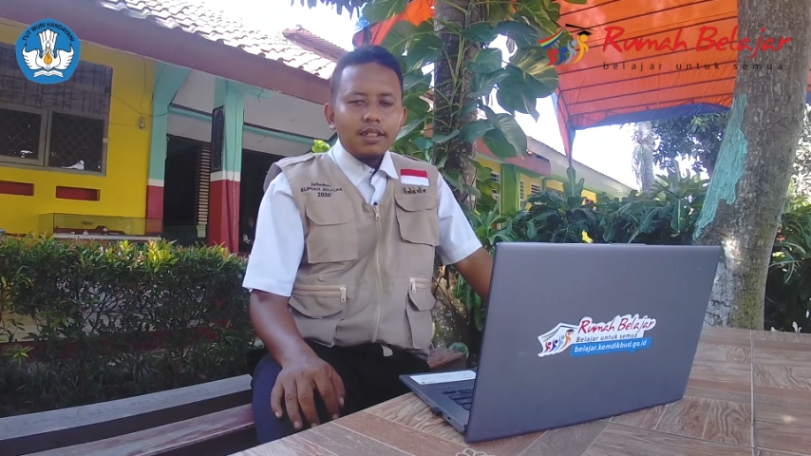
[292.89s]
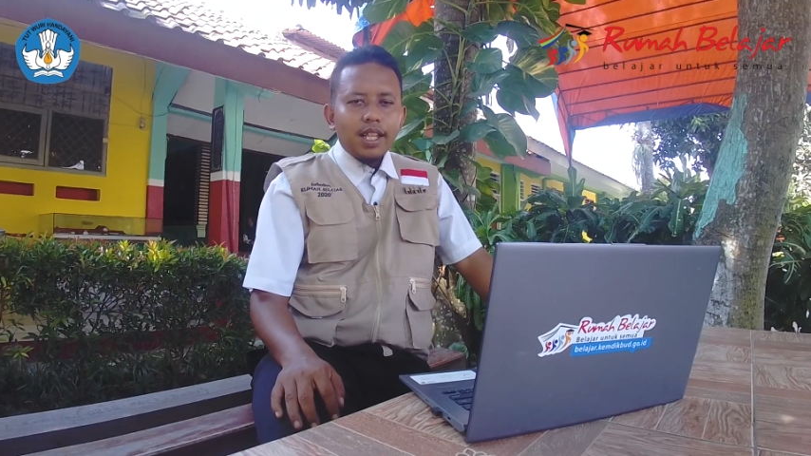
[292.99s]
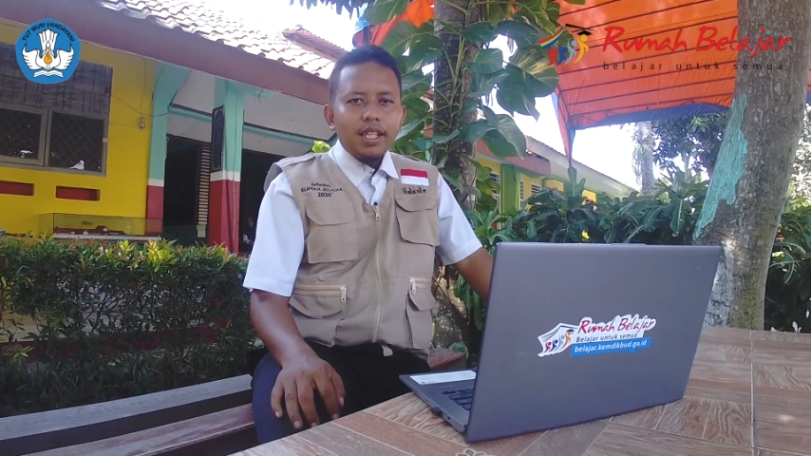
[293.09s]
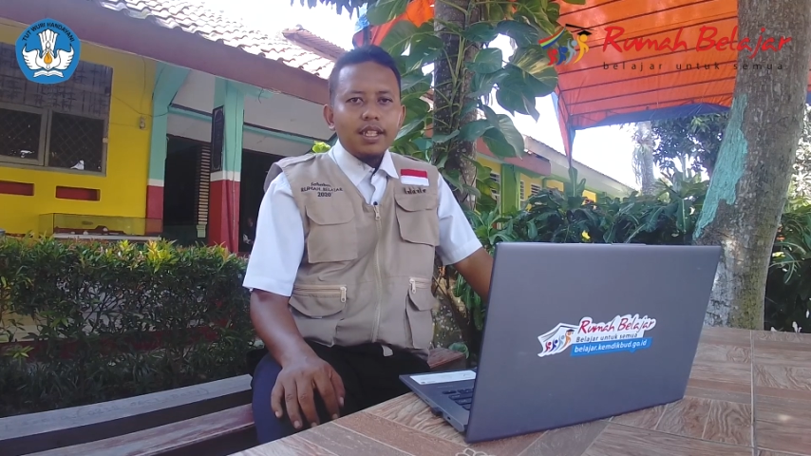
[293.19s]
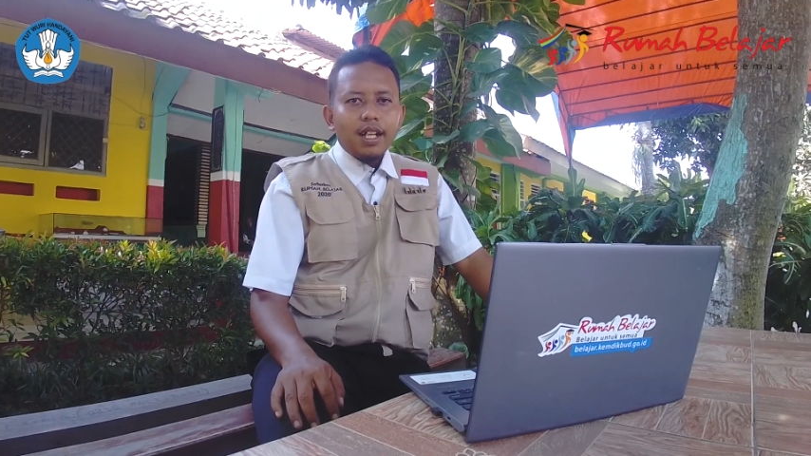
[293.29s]

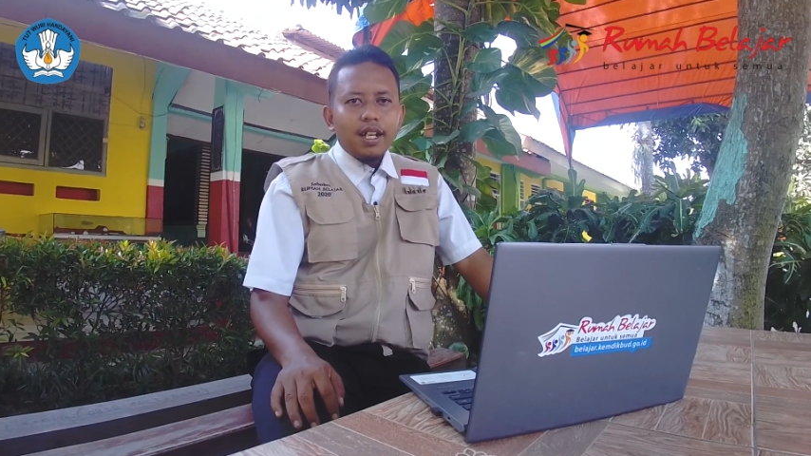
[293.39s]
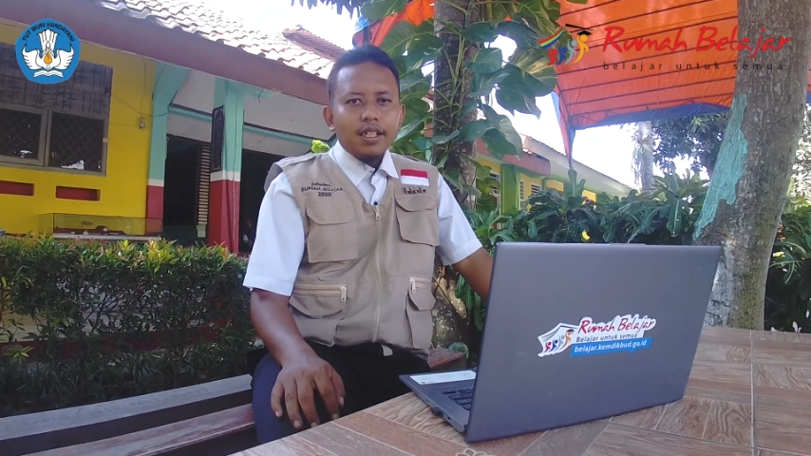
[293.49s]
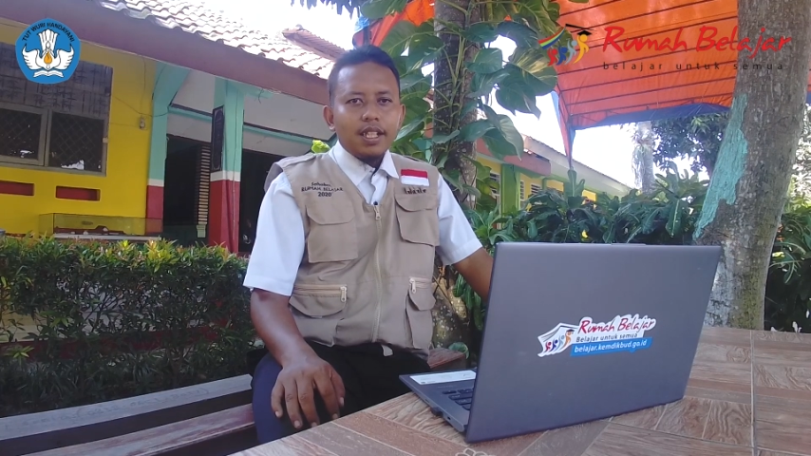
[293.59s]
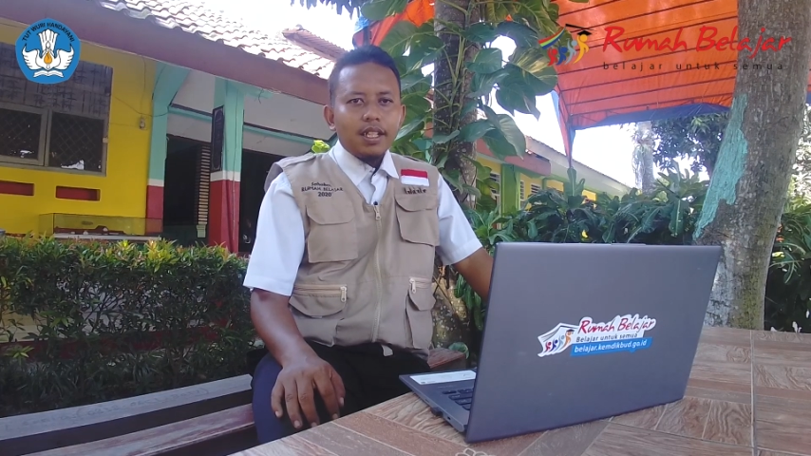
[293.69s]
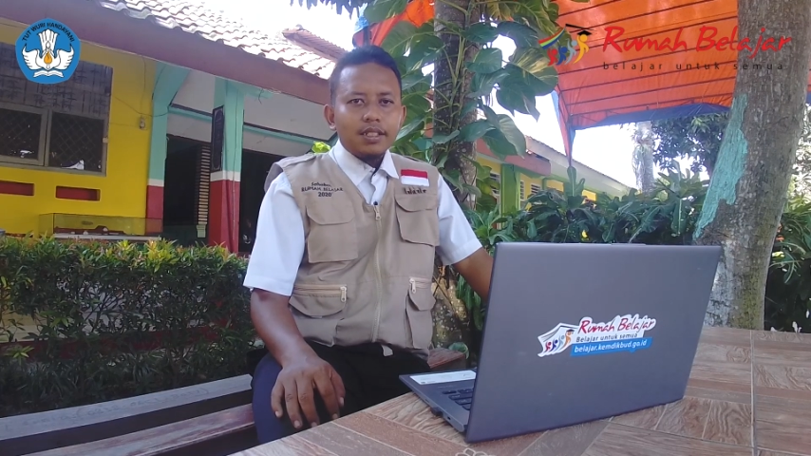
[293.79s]
TIK
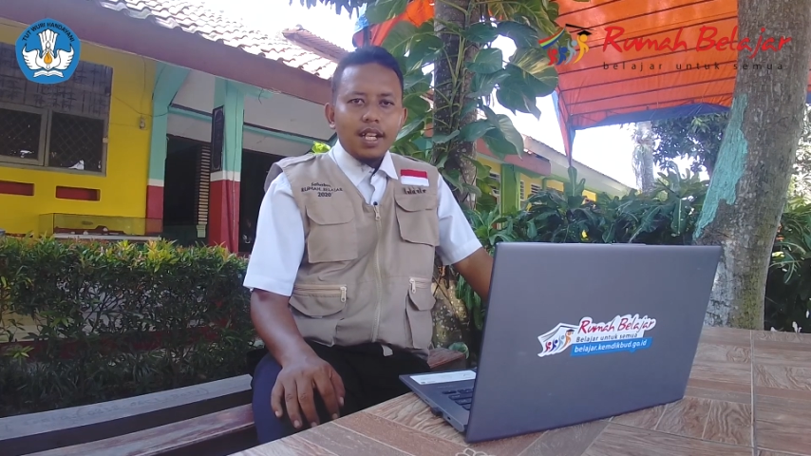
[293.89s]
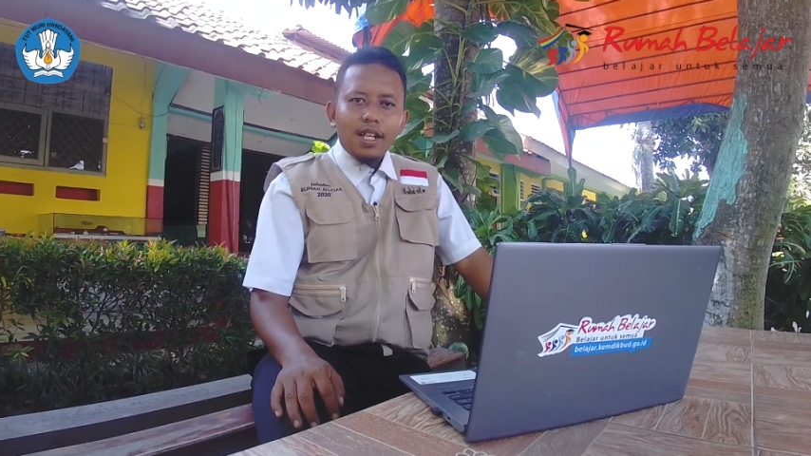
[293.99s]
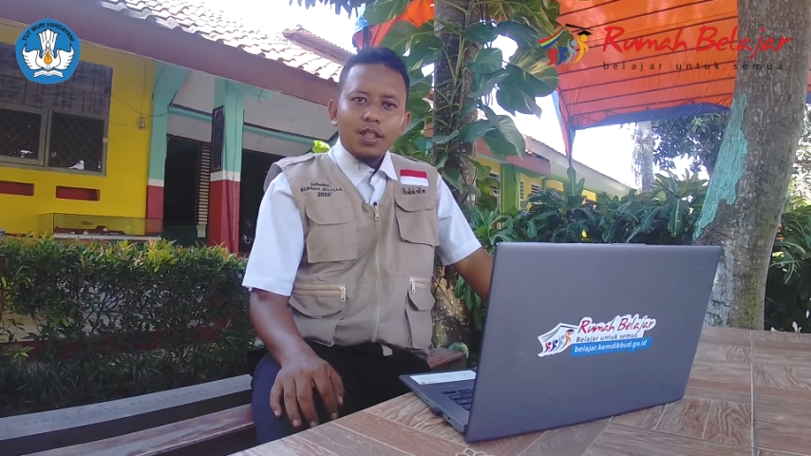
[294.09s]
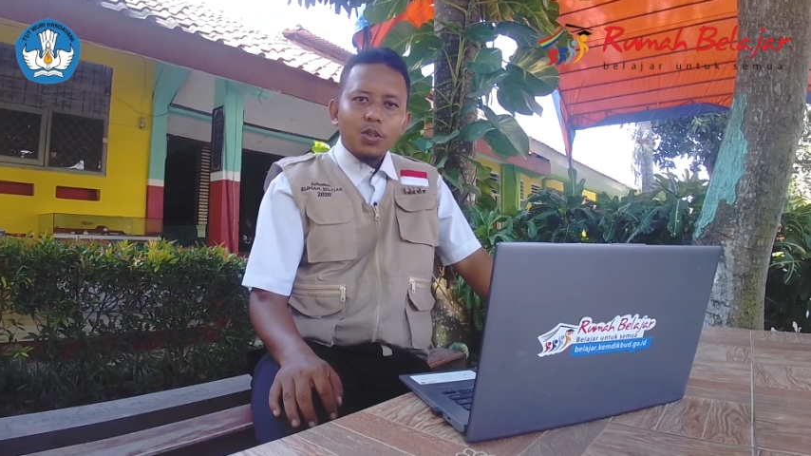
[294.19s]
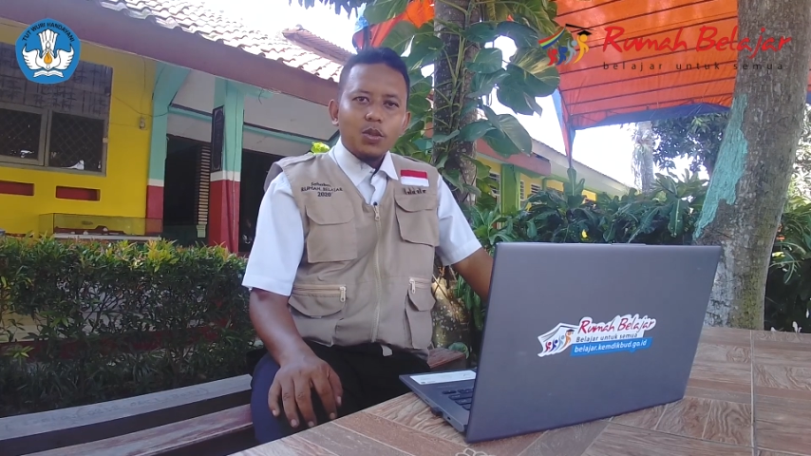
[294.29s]
yang
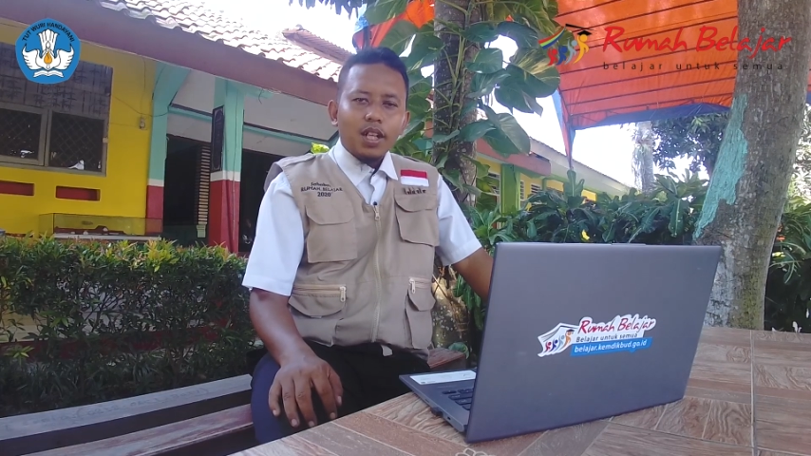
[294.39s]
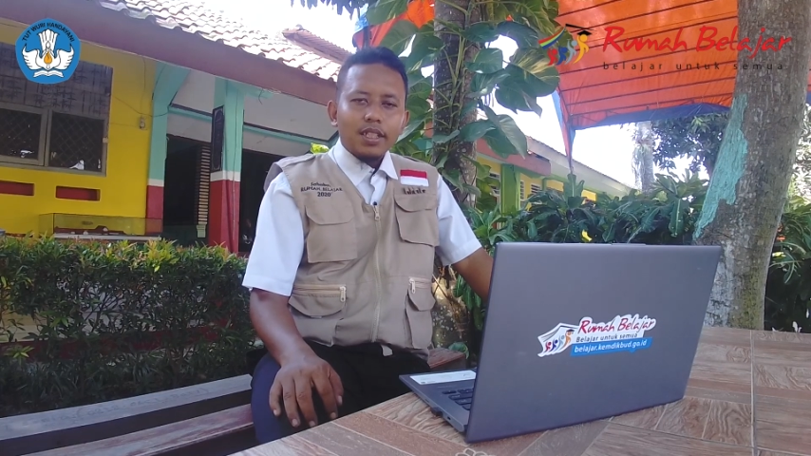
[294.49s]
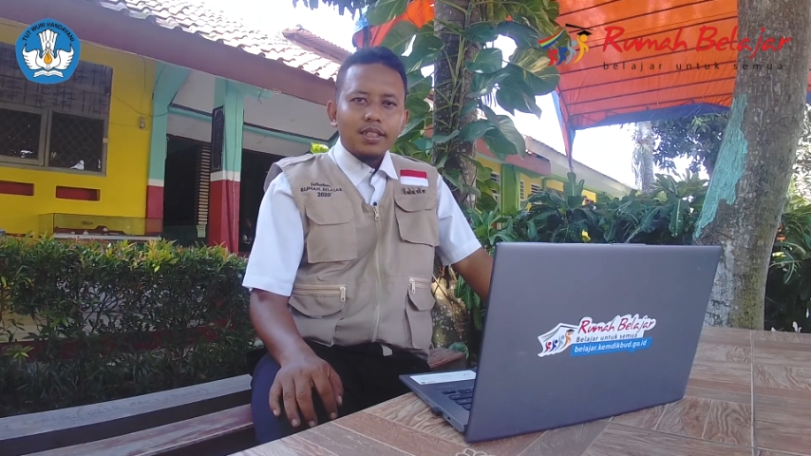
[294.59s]
sangat luas.